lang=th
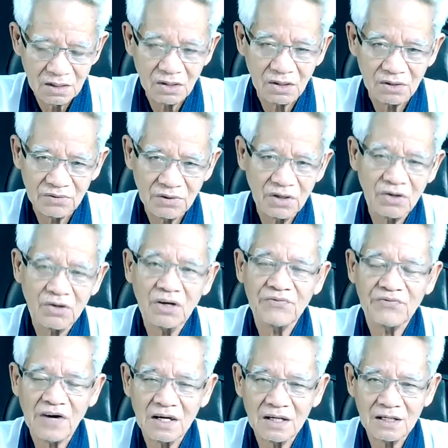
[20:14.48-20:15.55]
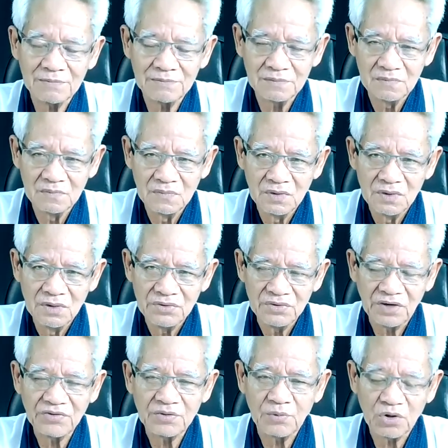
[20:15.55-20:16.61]
ก็ค่อยๆฟังครับ
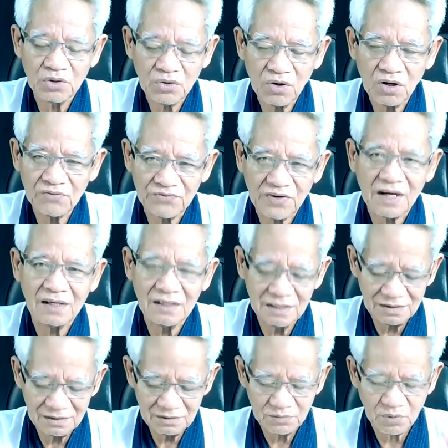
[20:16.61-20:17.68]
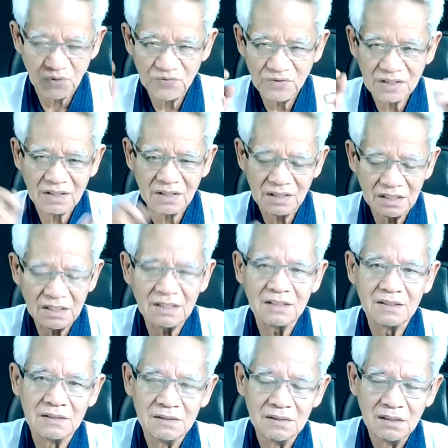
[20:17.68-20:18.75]
ใช้สมอลทอกฟังนะครับผมว่าจะดี
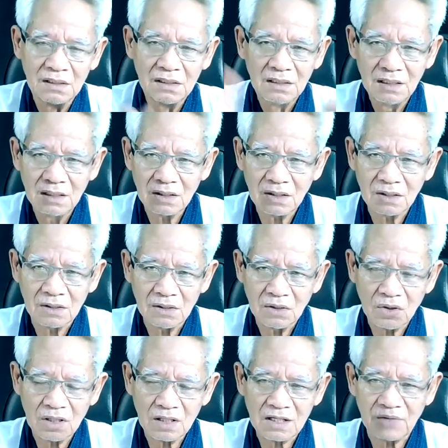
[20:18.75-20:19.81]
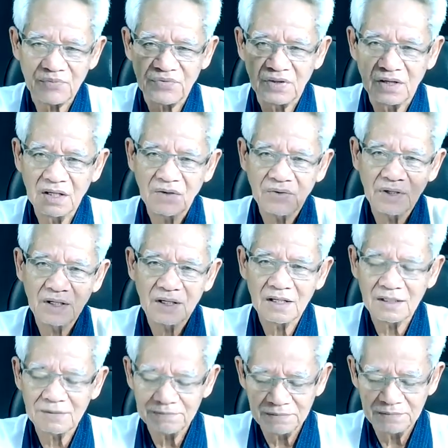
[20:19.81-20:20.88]
แล้วก็ลดระดับเสียงเราเอง
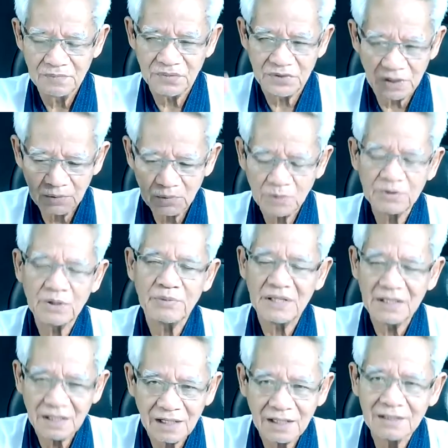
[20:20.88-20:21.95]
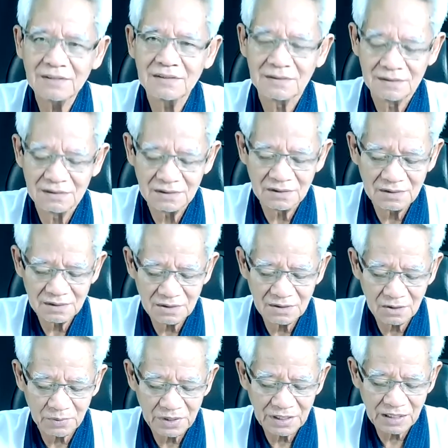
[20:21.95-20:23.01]
ครับ เสียงผมจะเป็นอย่างนั้น
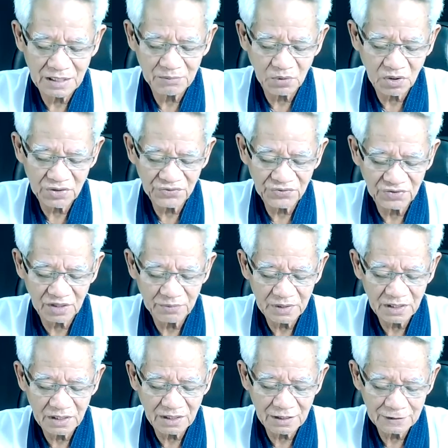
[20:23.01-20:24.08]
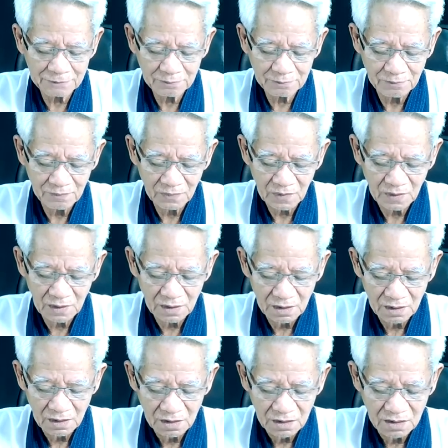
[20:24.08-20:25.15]
ก็พยายามบอกแล้วเสียงเป็นอย่างนั้น
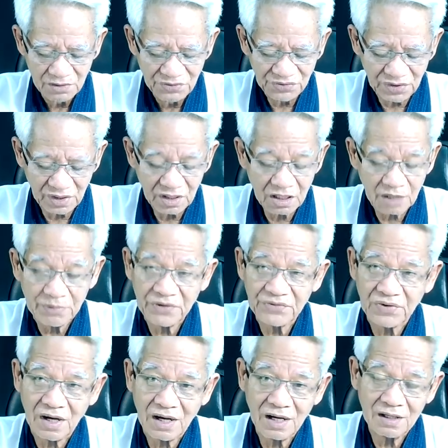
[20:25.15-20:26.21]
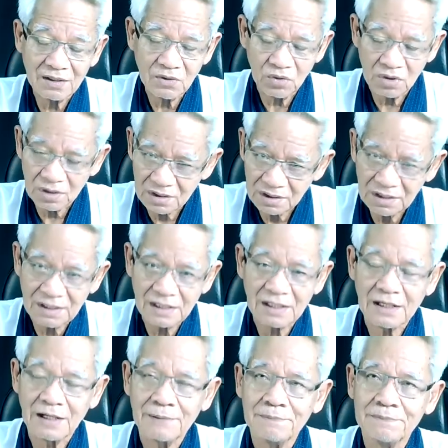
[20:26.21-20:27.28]
เสียงกับภาษาคนละเรื่อง
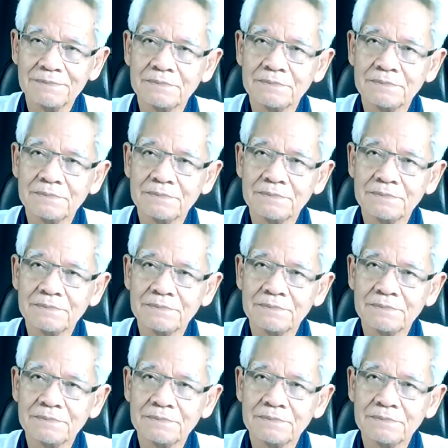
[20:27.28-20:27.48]
นะครับ